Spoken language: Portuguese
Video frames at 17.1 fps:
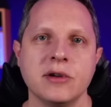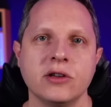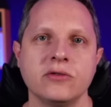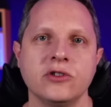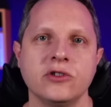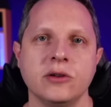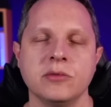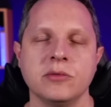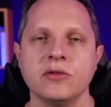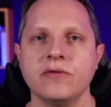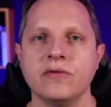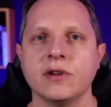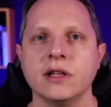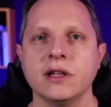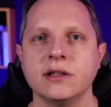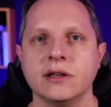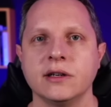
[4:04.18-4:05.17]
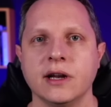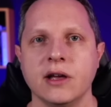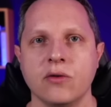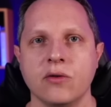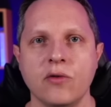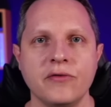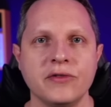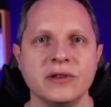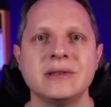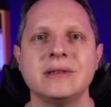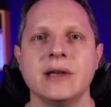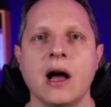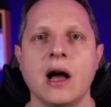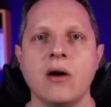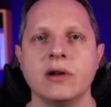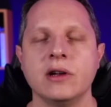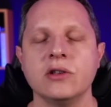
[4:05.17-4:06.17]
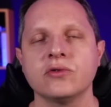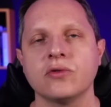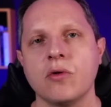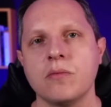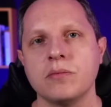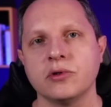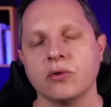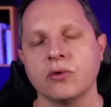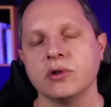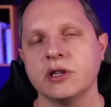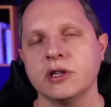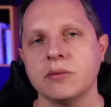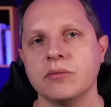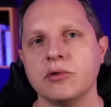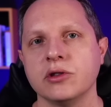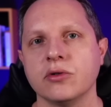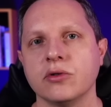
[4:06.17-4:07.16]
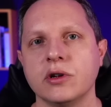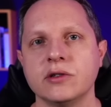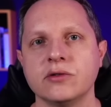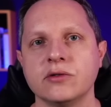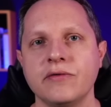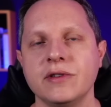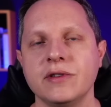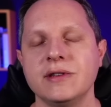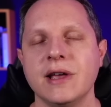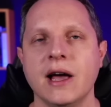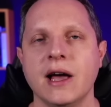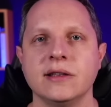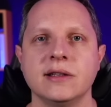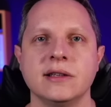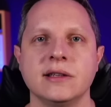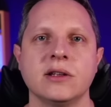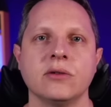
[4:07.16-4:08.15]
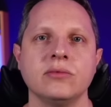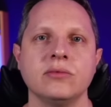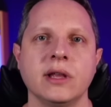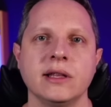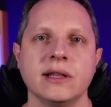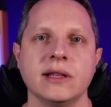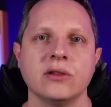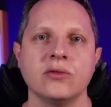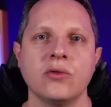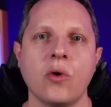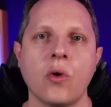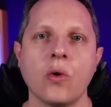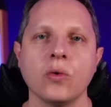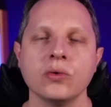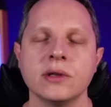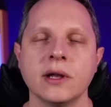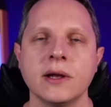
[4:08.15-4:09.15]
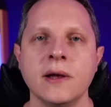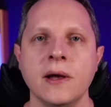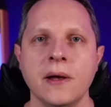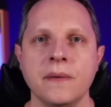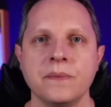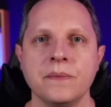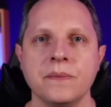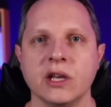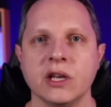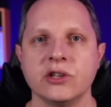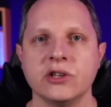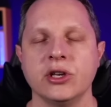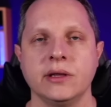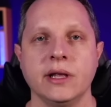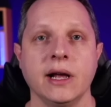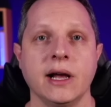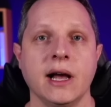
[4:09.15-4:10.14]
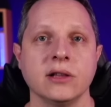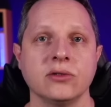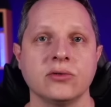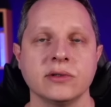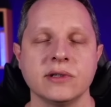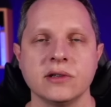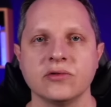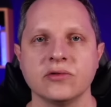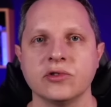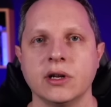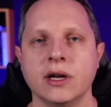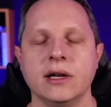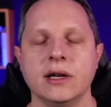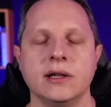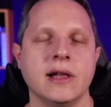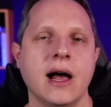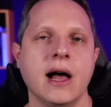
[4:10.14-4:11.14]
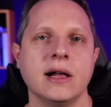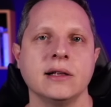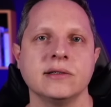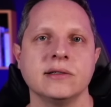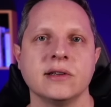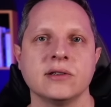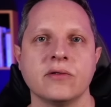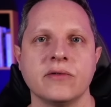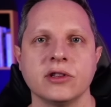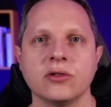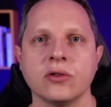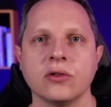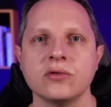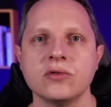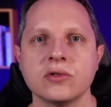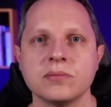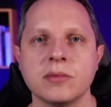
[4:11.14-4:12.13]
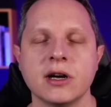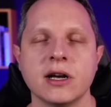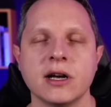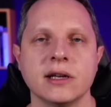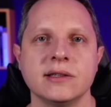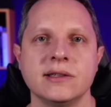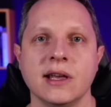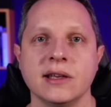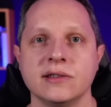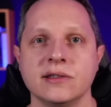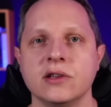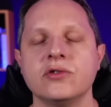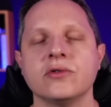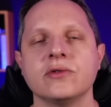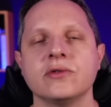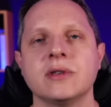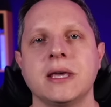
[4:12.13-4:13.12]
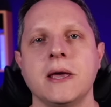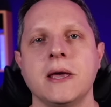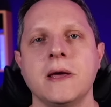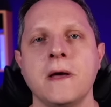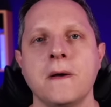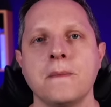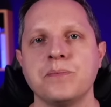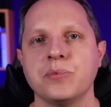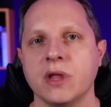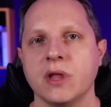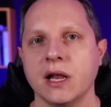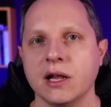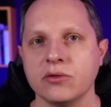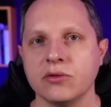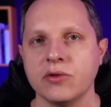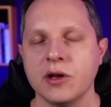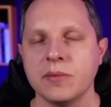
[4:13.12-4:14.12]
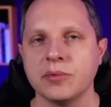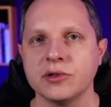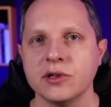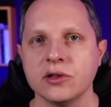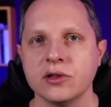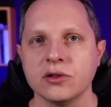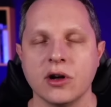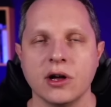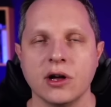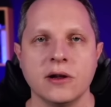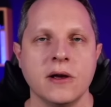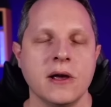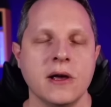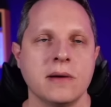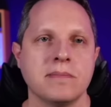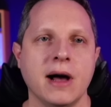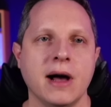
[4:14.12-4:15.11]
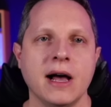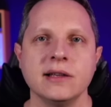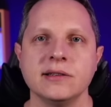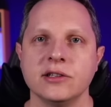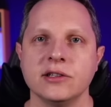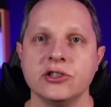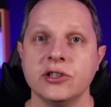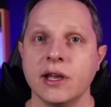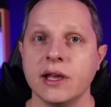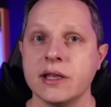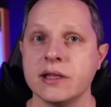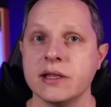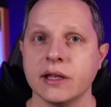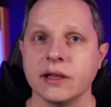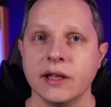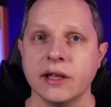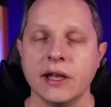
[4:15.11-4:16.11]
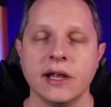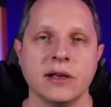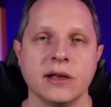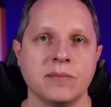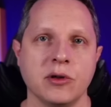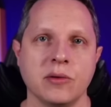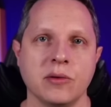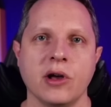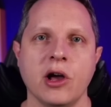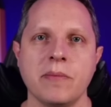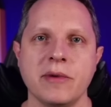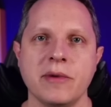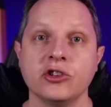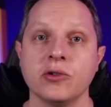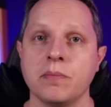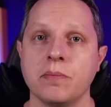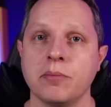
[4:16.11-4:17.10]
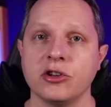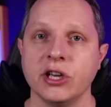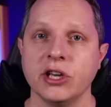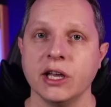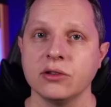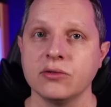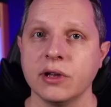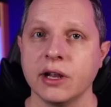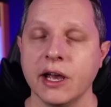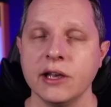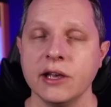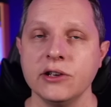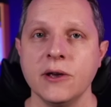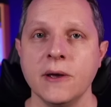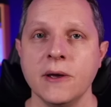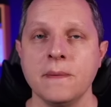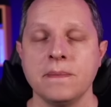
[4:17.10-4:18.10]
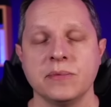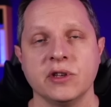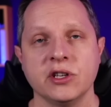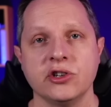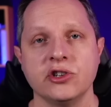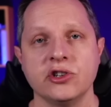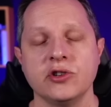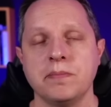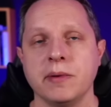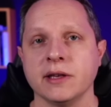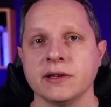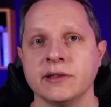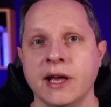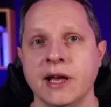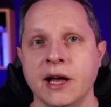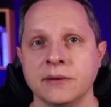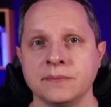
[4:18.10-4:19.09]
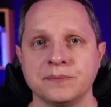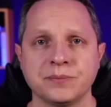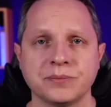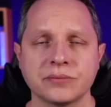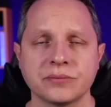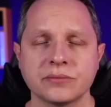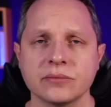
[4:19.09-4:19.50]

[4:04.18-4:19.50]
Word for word: que o time do Flutter, né, oficial ali, os contribuidores oficiais, eles não têm dado conta né, de entregar todas as funcionalidades, resolver todos os bugs e as issues que tem lá no repositório. Mas a gente tem que entender, né, que realmente é um projeto grande. Se a gente pensar